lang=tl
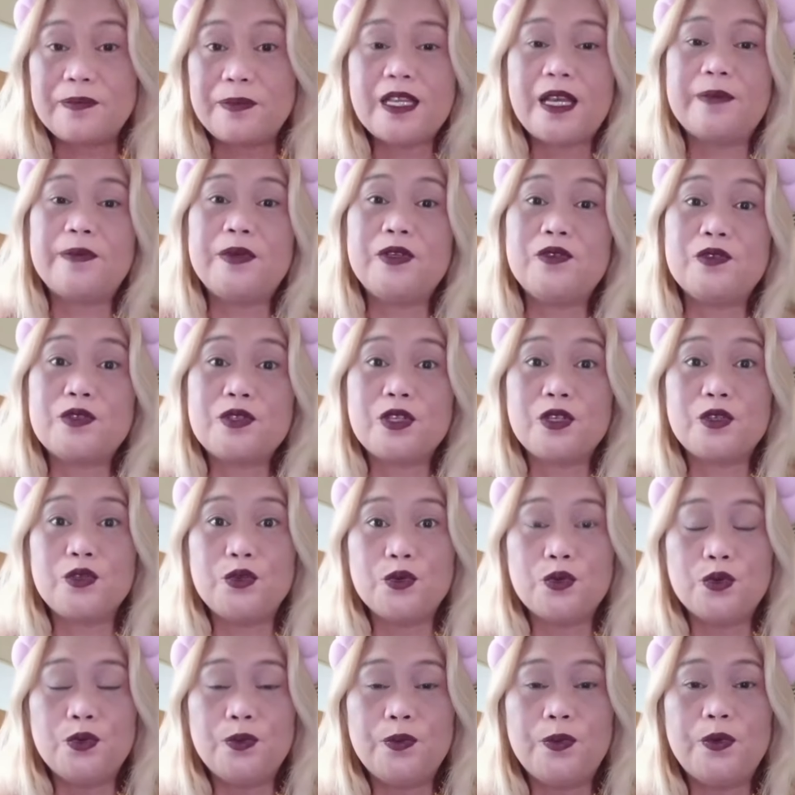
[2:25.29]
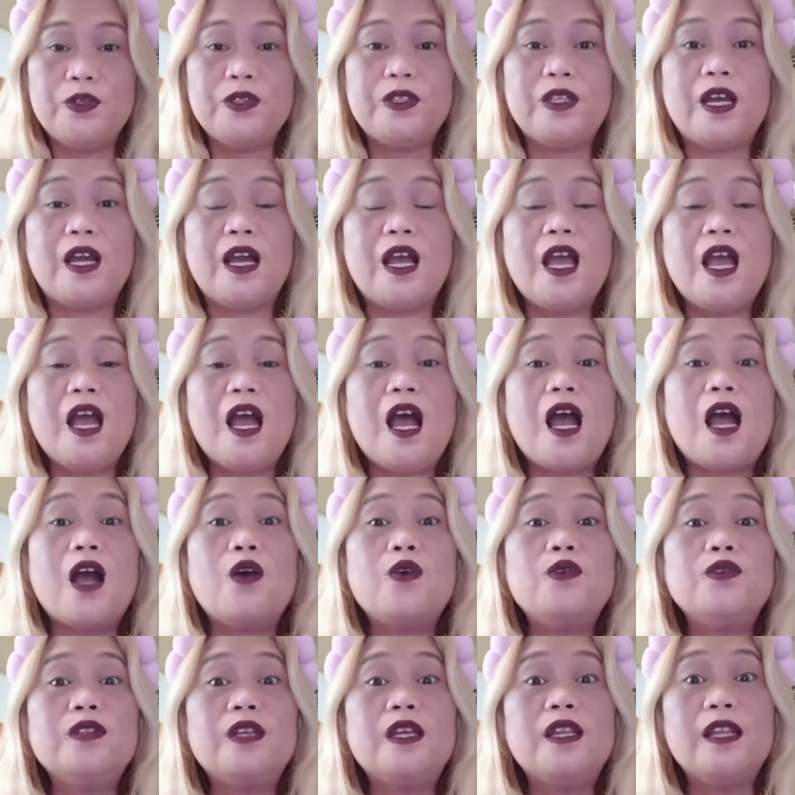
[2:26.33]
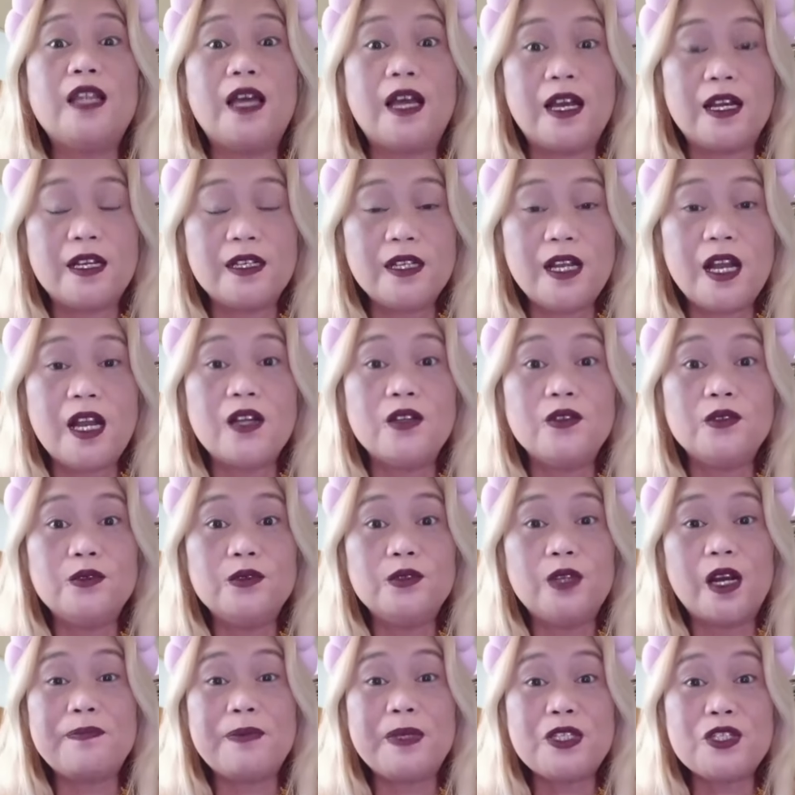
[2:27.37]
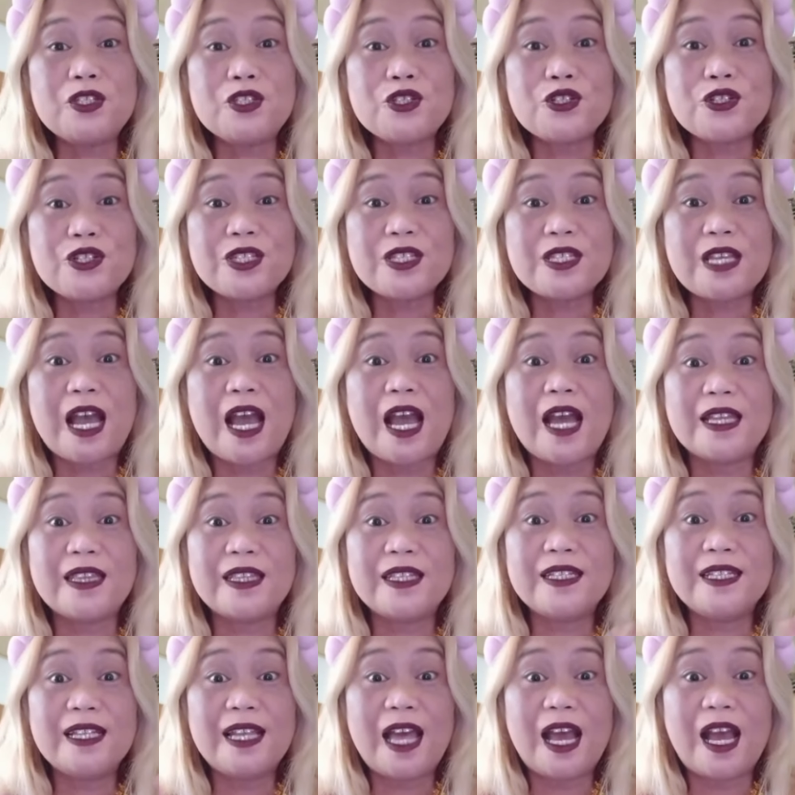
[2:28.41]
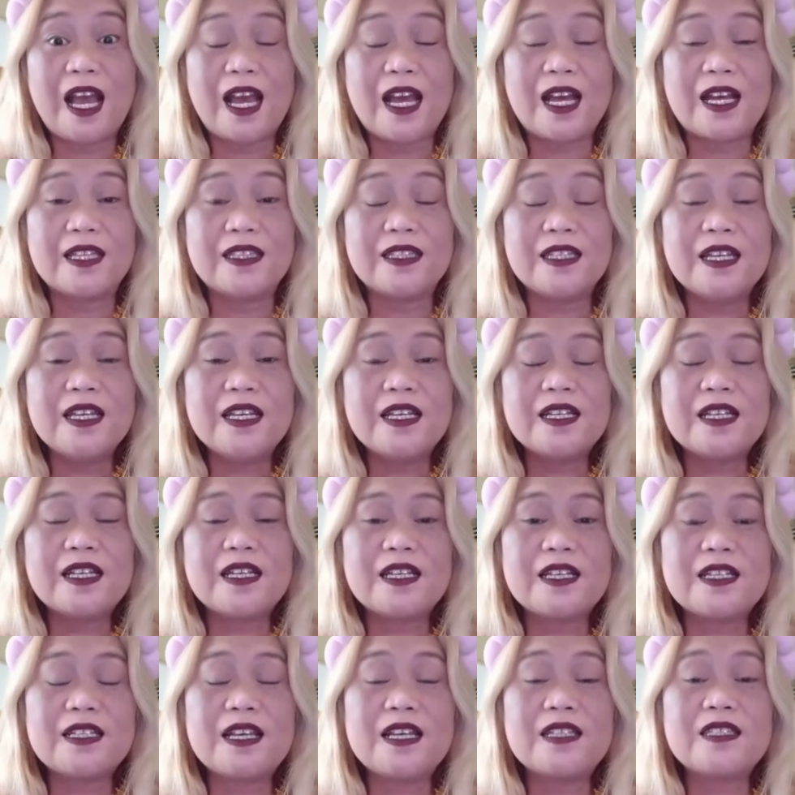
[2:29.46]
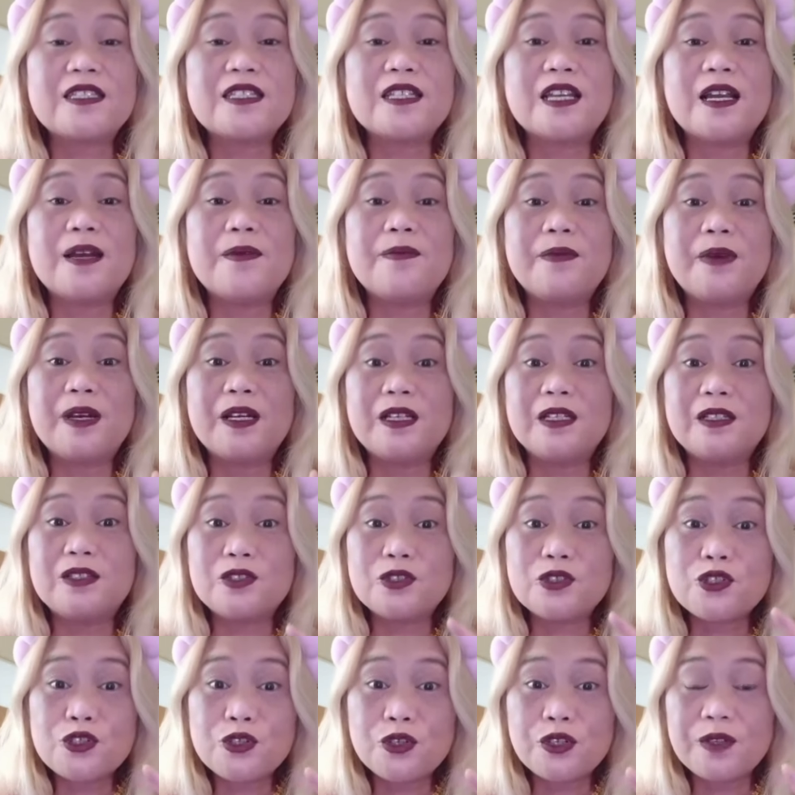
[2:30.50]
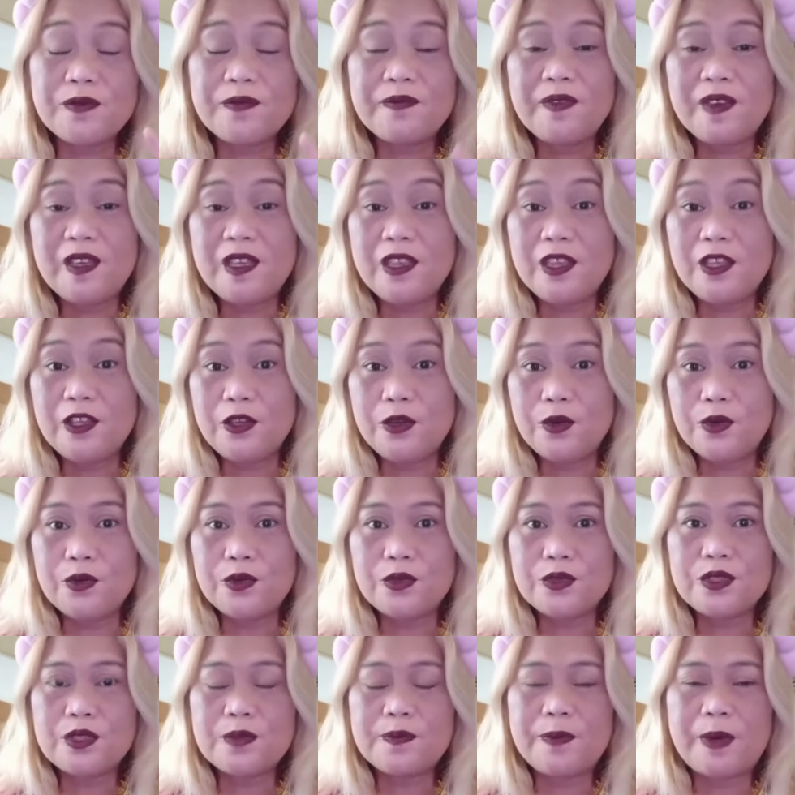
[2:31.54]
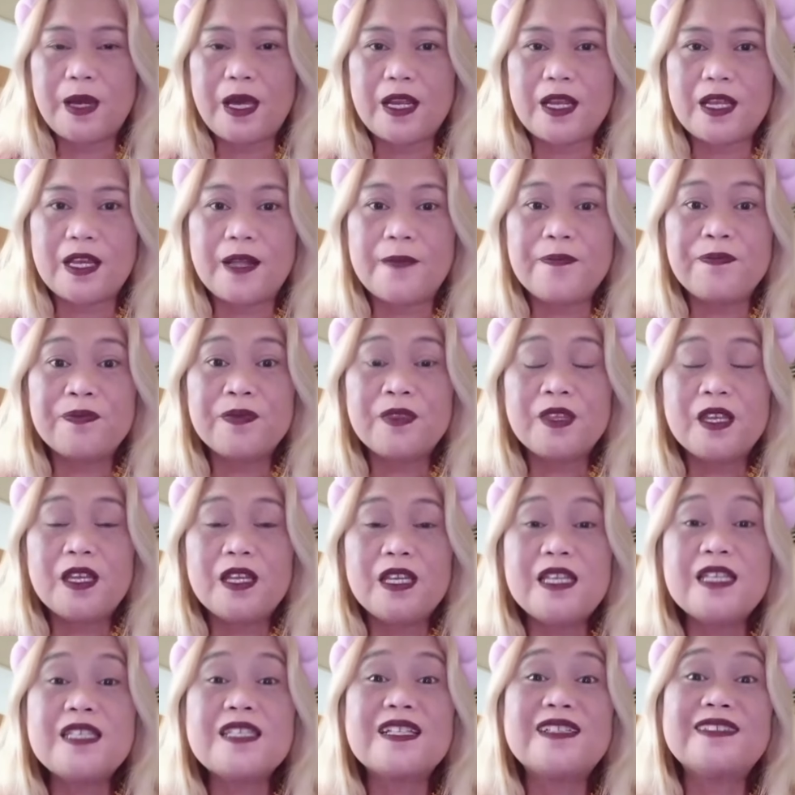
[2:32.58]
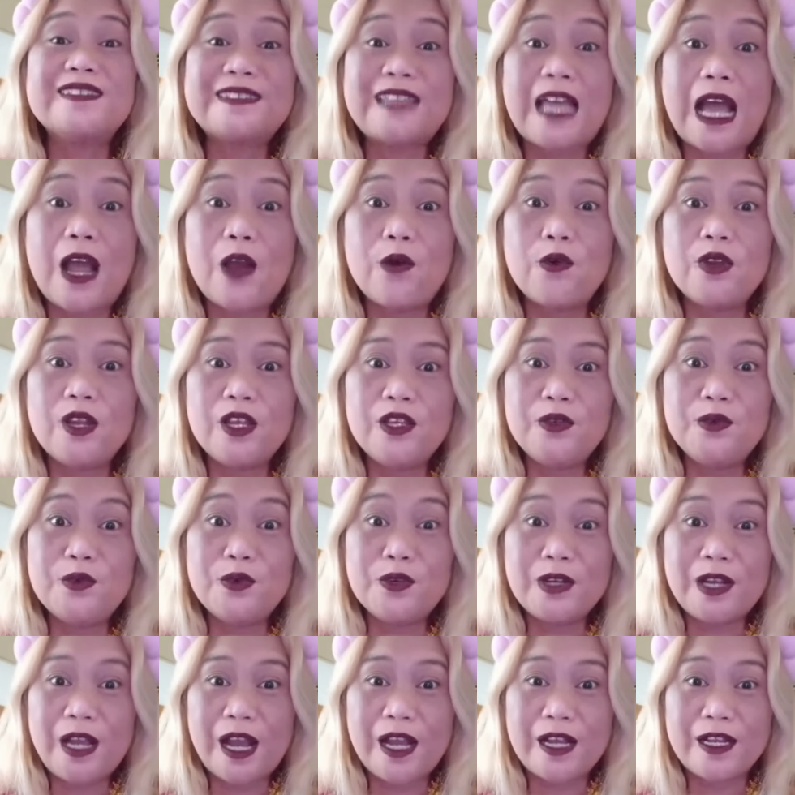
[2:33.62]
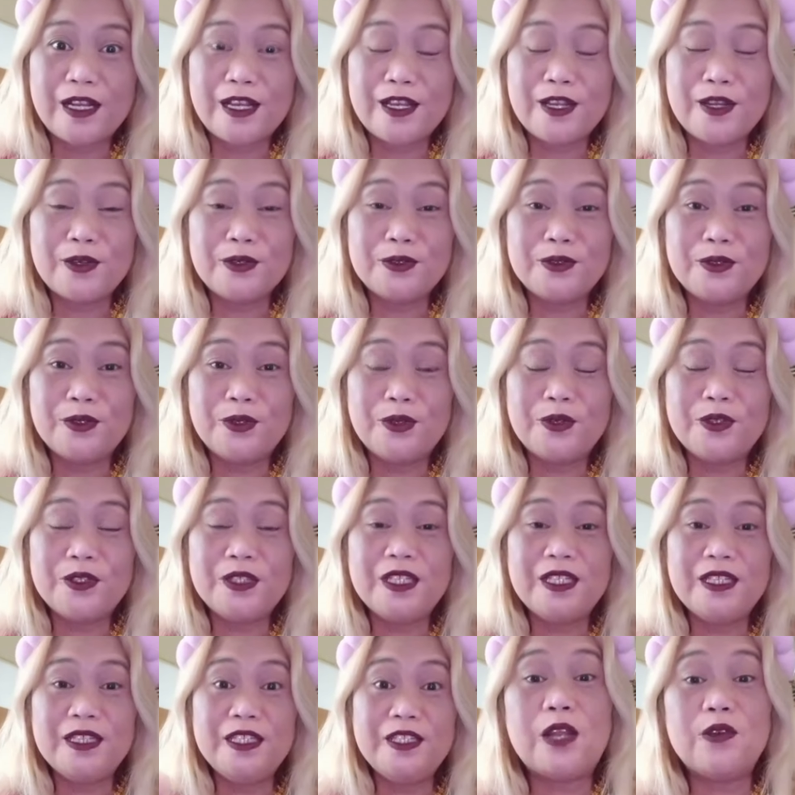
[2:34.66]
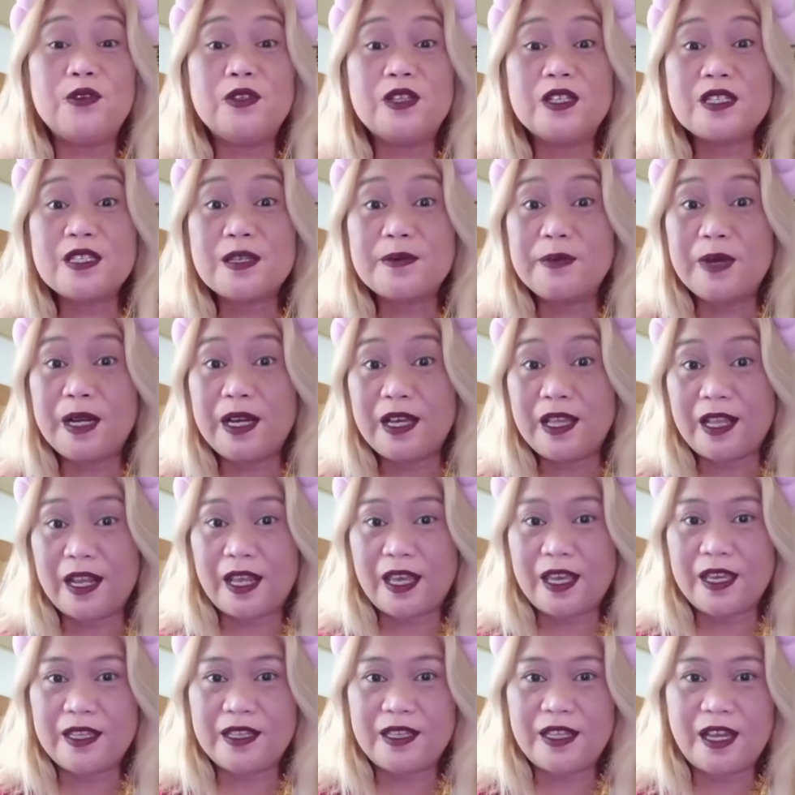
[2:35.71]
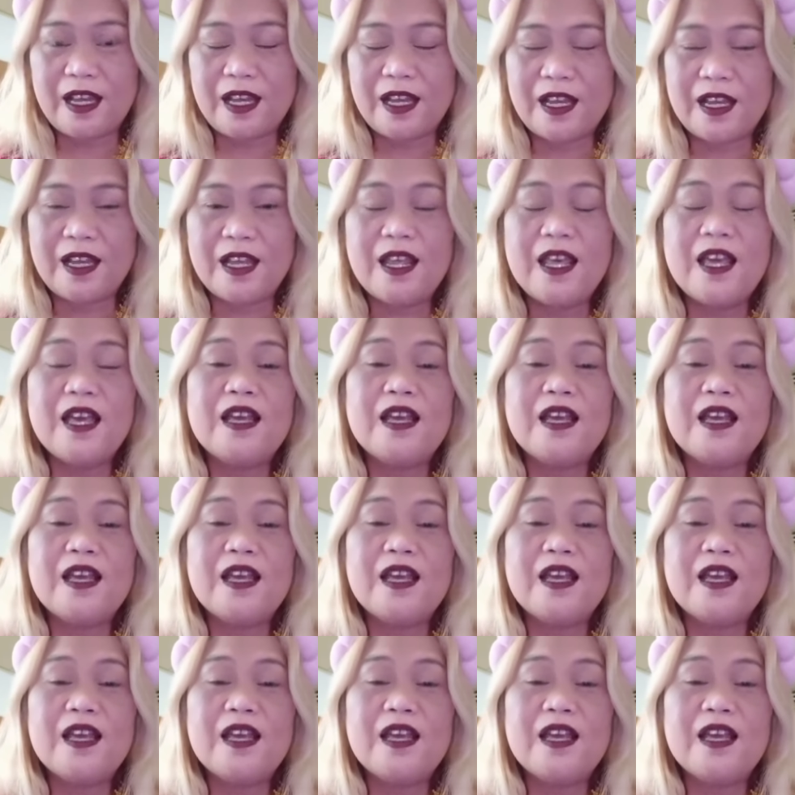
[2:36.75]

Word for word: At sabi ko sa grupo na ako na lang ang picture sa ating lahat at saka mag-short videos para isang tao lang yung gagalaw doon, hinalo na sa mga reyna.